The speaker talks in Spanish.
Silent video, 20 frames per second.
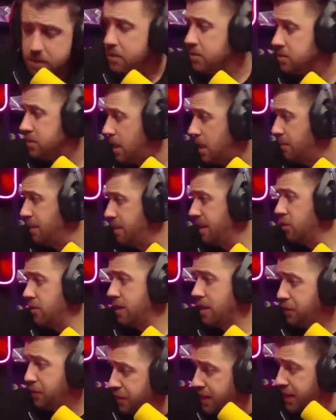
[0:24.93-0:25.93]
O sea, vengo del
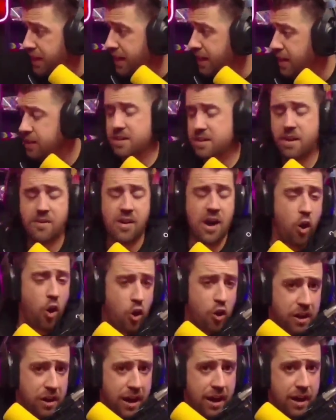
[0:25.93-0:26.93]
cine, llevaba
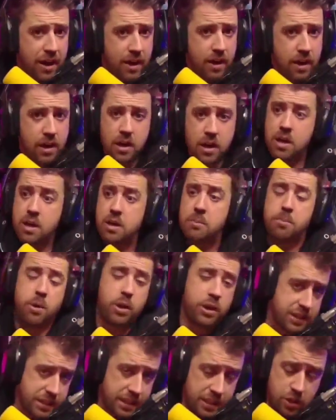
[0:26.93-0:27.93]
gorra, porque
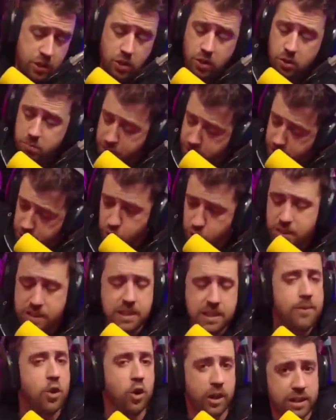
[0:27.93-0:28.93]
si no, bueno, tú ya
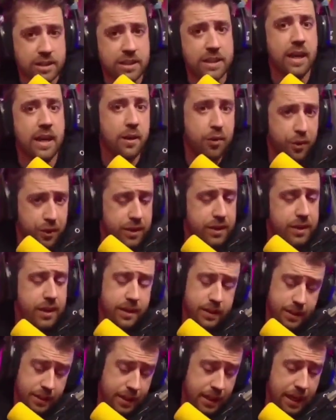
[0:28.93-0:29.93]
sabes lo que es ir al cine y
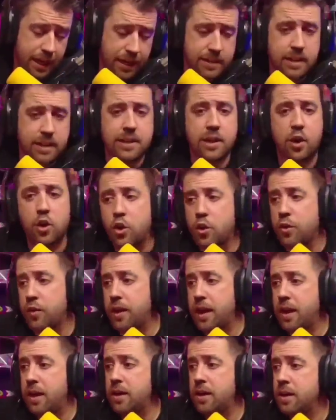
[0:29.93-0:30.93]
que la gente te
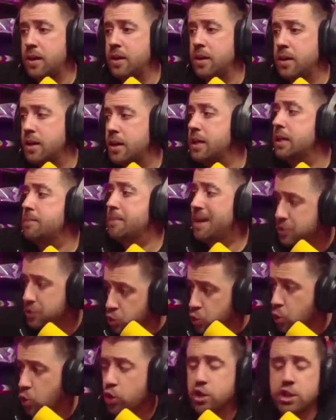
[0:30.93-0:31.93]
conozca, y más tú
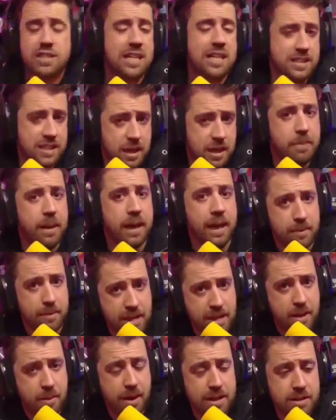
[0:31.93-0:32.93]
con esa chepa que me
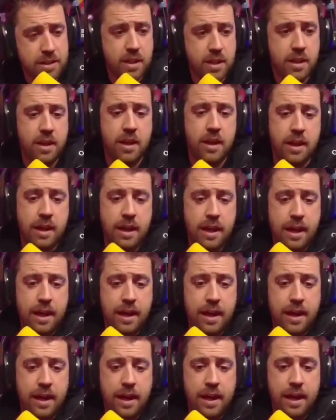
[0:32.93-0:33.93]
llevas,
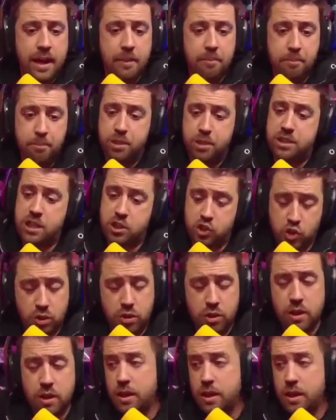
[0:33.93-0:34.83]
eh, pues eso.